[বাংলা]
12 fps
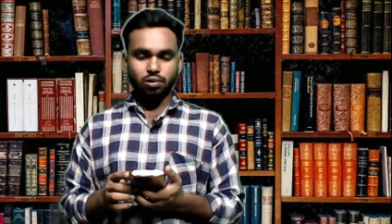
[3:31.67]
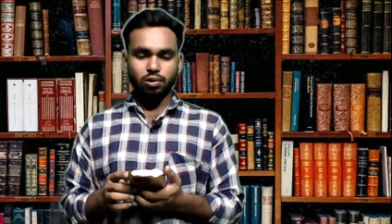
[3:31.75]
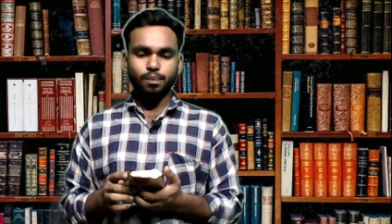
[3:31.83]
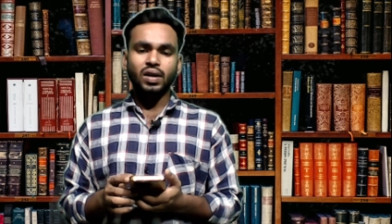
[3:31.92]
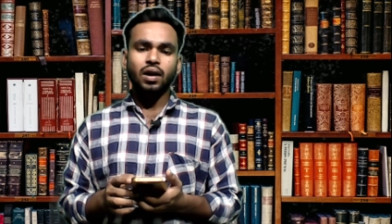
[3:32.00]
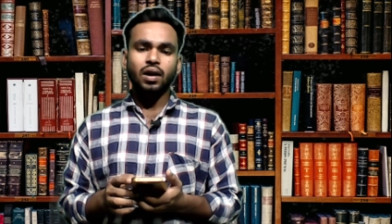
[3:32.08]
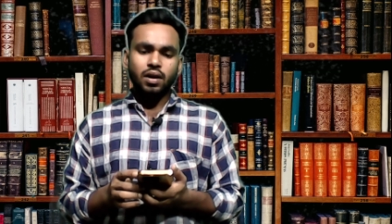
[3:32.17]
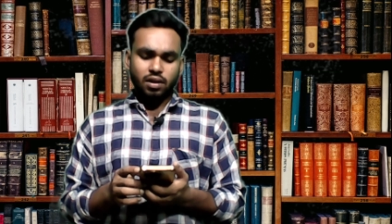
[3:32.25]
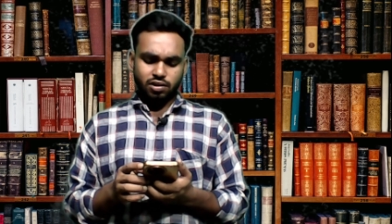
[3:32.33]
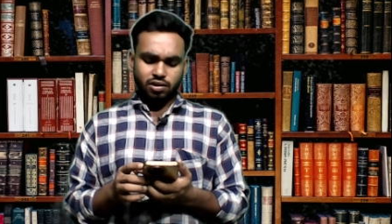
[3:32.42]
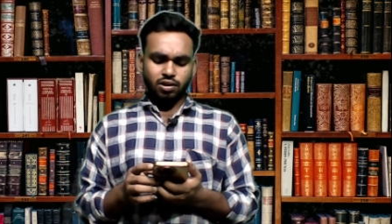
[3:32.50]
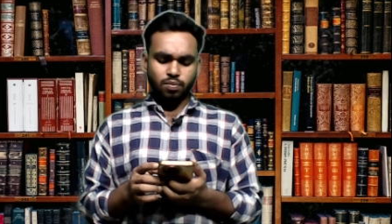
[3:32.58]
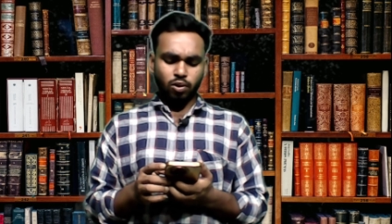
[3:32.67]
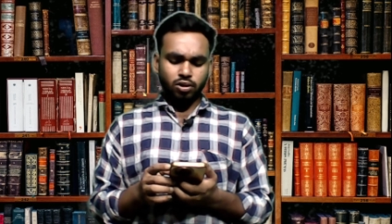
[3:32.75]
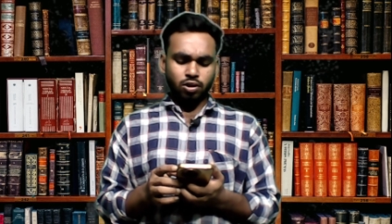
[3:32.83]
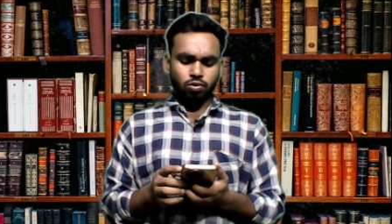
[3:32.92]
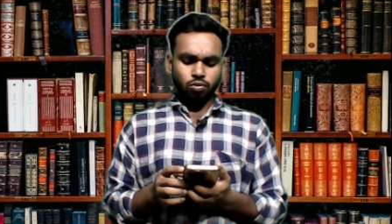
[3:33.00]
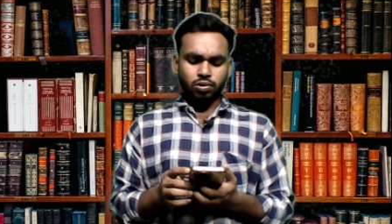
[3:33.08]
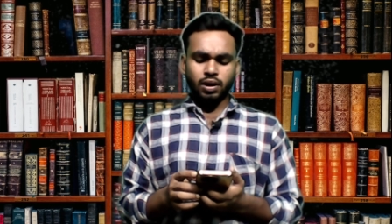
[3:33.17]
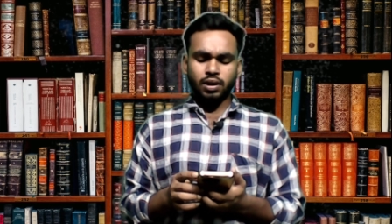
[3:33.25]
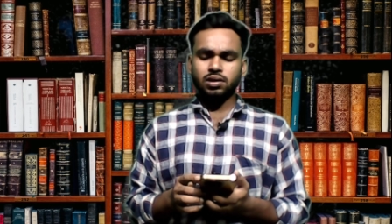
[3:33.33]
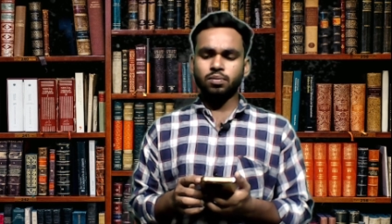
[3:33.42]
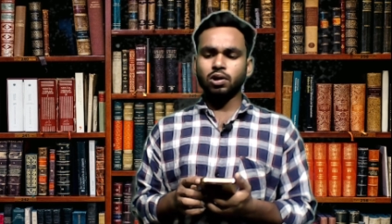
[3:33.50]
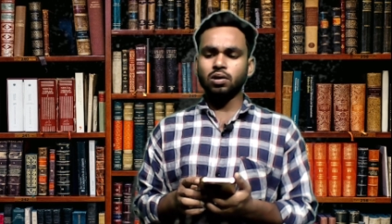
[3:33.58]
হলো চিঠিপত্রে ত্রুটি
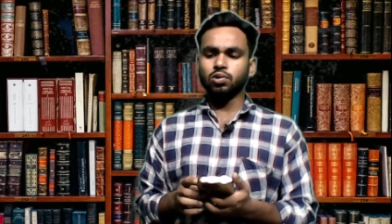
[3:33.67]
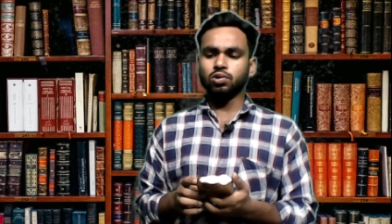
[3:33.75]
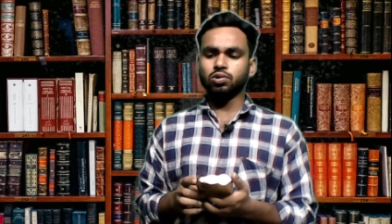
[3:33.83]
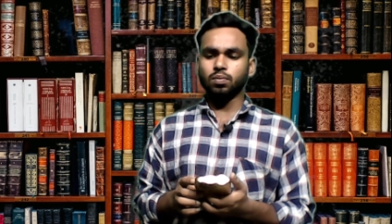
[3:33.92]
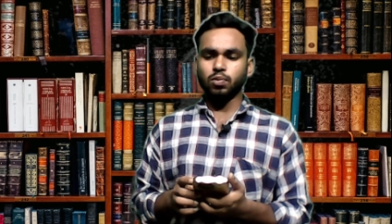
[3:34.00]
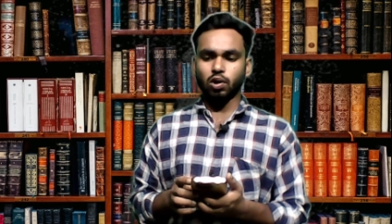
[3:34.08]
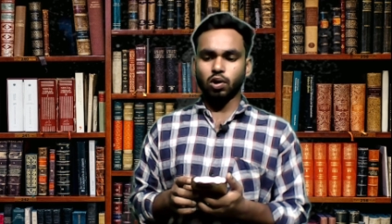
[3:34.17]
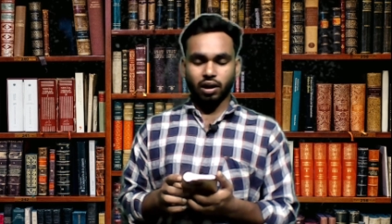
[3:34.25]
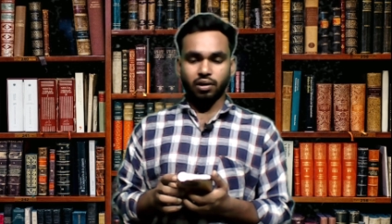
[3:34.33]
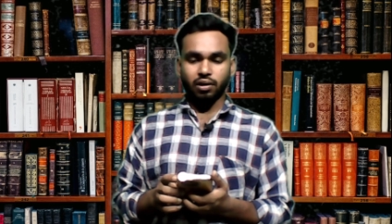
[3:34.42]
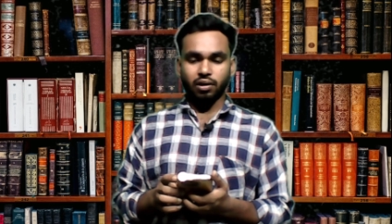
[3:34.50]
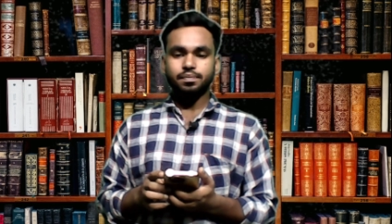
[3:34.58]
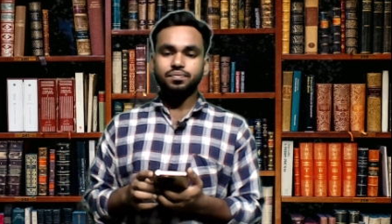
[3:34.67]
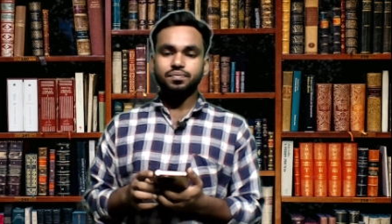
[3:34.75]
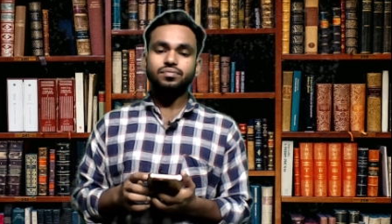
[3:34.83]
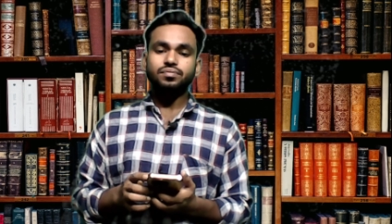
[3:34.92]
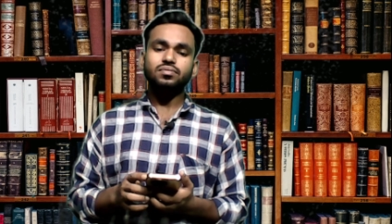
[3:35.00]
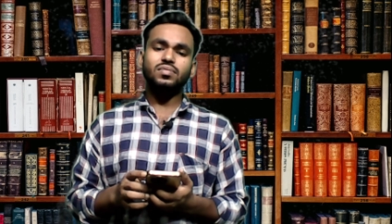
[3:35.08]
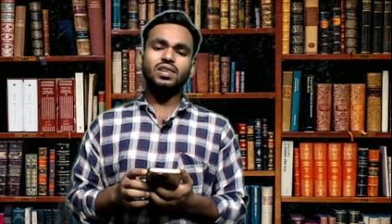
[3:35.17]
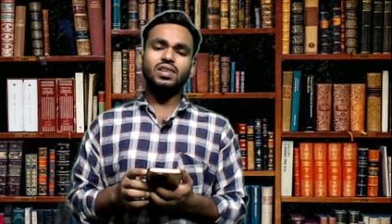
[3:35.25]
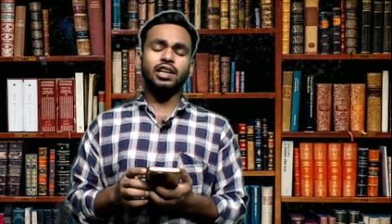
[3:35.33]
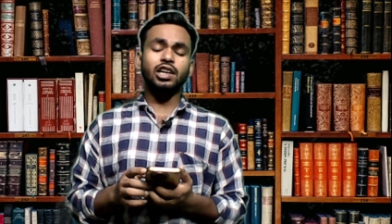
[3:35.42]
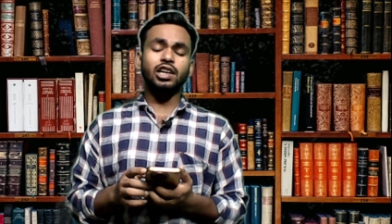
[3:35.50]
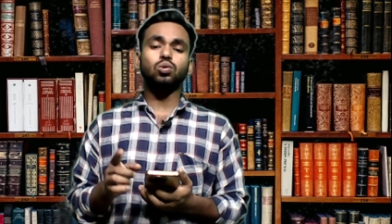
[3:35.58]
আছে বলে মন্তব্য করা হয়
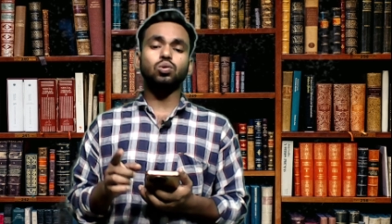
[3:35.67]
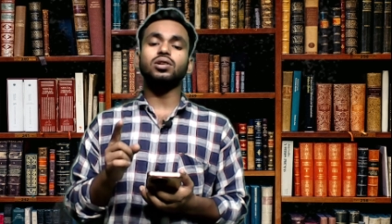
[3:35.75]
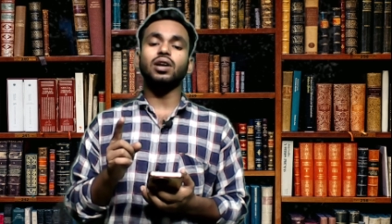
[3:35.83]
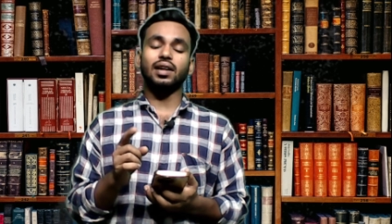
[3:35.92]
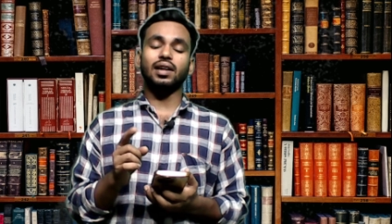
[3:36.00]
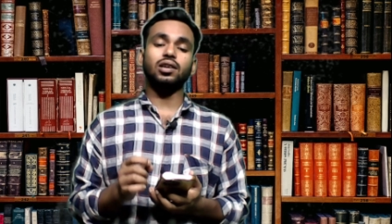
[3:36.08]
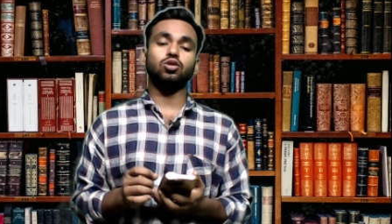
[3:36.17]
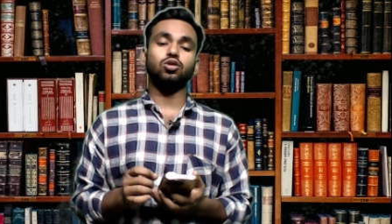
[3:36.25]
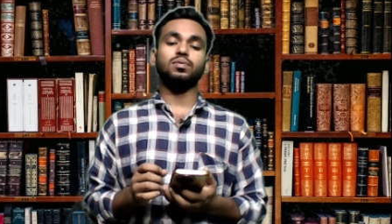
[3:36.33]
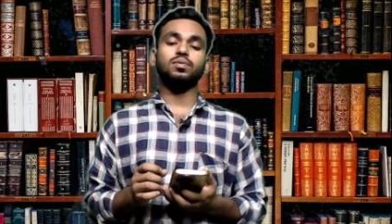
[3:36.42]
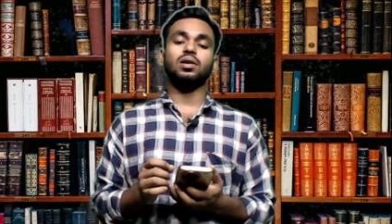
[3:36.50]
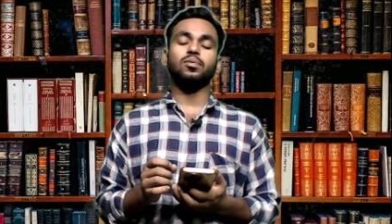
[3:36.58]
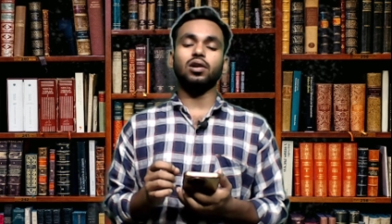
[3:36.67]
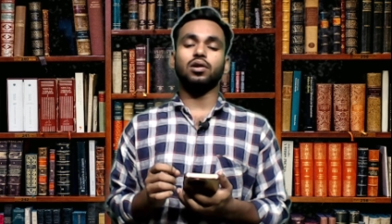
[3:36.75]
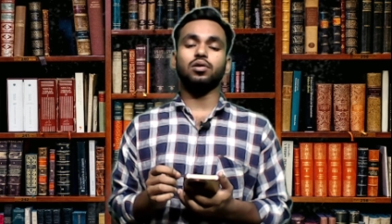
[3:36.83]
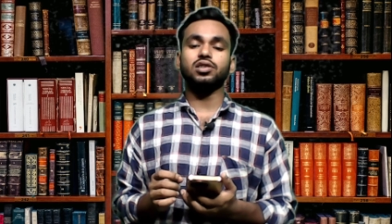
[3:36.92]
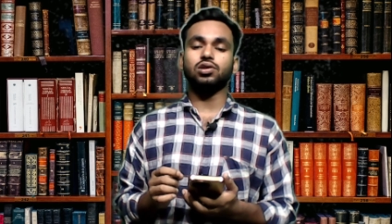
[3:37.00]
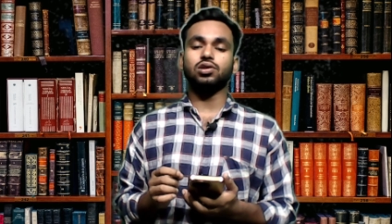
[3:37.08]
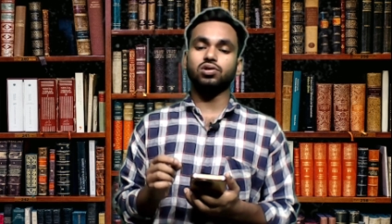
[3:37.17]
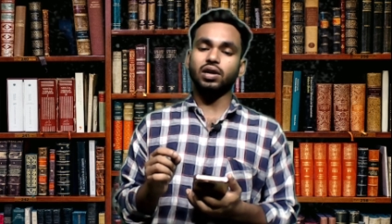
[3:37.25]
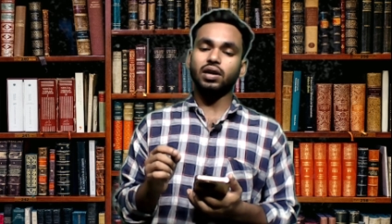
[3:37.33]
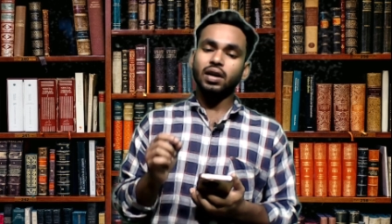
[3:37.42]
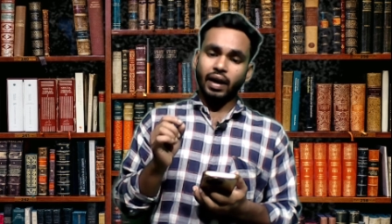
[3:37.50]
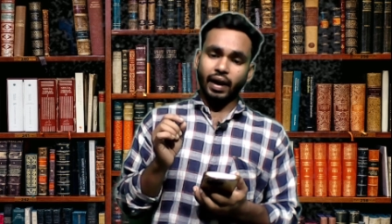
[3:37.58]
কিন্তু টালা থানার তরফ থেকে বলা হয়েছিল যে
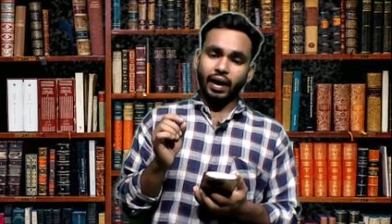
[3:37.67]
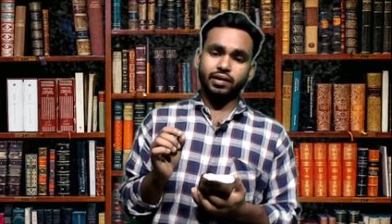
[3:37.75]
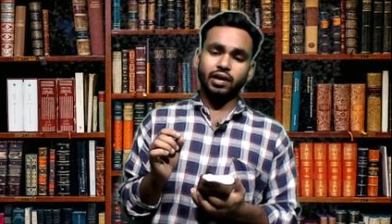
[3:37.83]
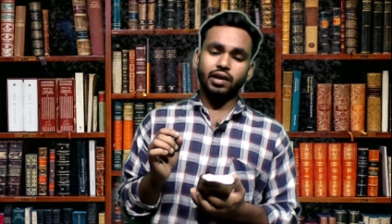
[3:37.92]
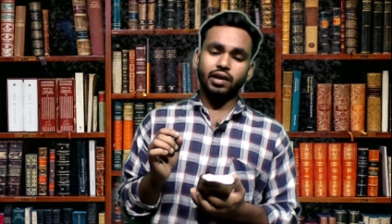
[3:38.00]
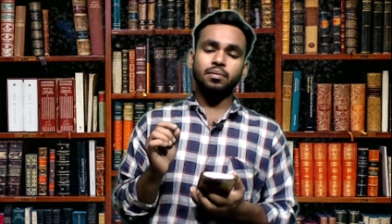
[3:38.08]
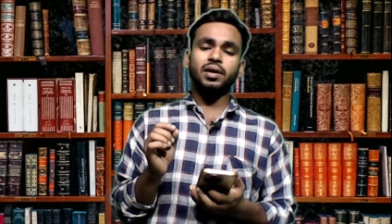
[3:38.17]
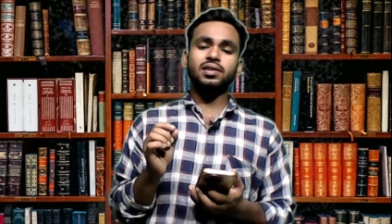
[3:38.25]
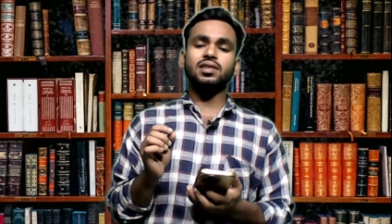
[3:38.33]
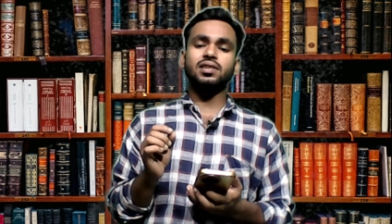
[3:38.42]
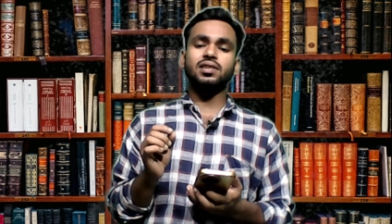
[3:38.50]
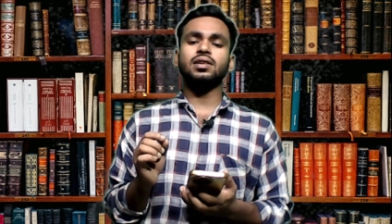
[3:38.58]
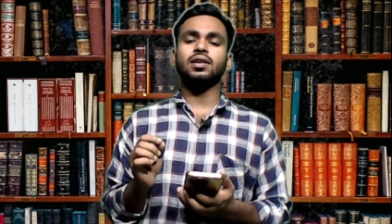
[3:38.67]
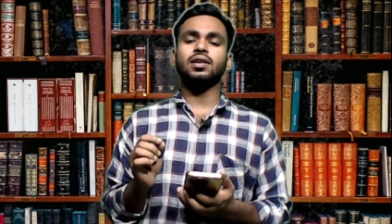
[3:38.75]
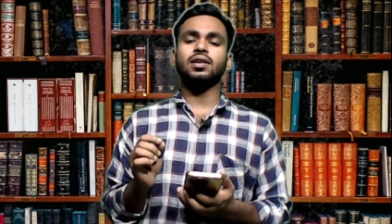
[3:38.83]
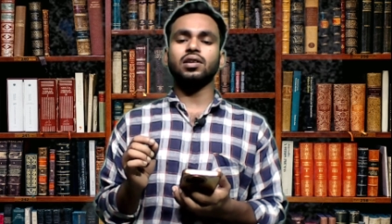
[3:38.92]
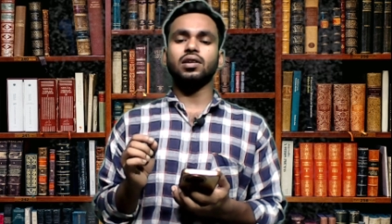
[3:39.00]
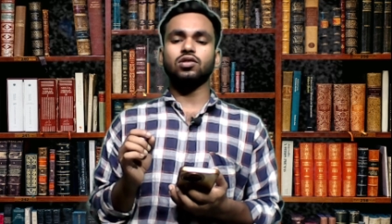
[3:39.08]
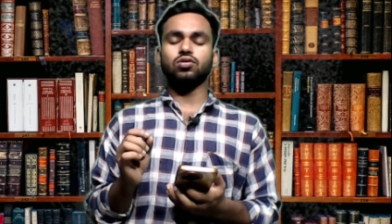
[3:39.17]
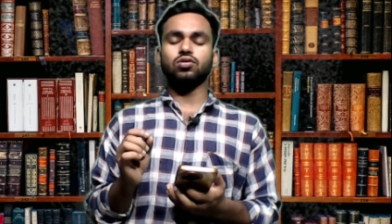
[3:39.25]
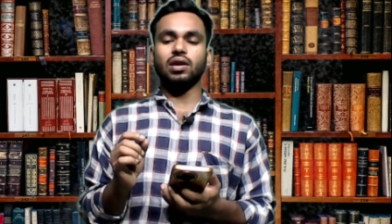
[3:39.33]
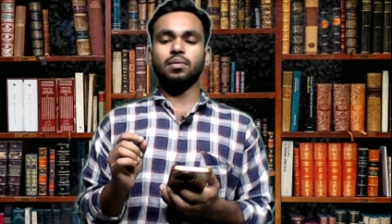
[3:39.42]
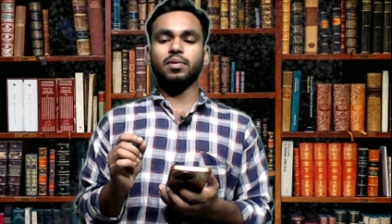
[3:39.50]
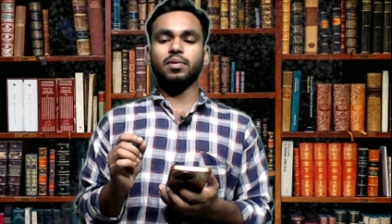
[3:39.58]
একটা এমার্জেন্সি ক্ষেত্রে যদি
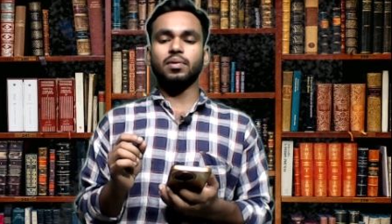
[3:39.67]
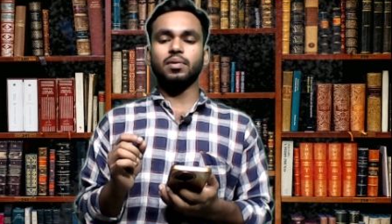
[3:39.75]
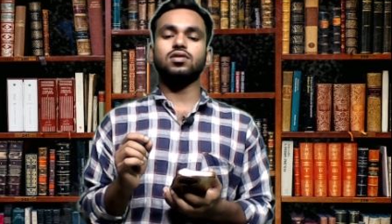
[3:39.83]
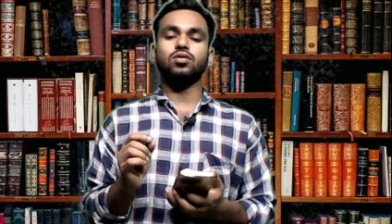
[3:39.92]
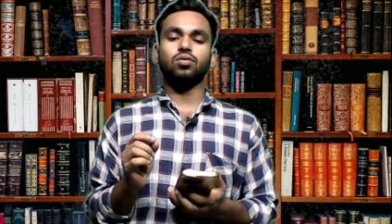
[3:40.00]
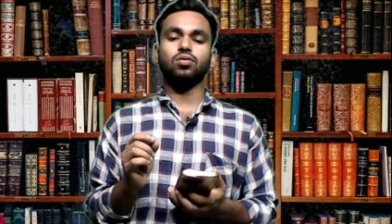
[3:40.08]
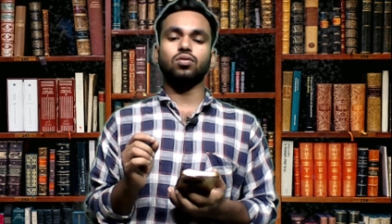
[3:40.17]
এমার্জেন্সি কোনো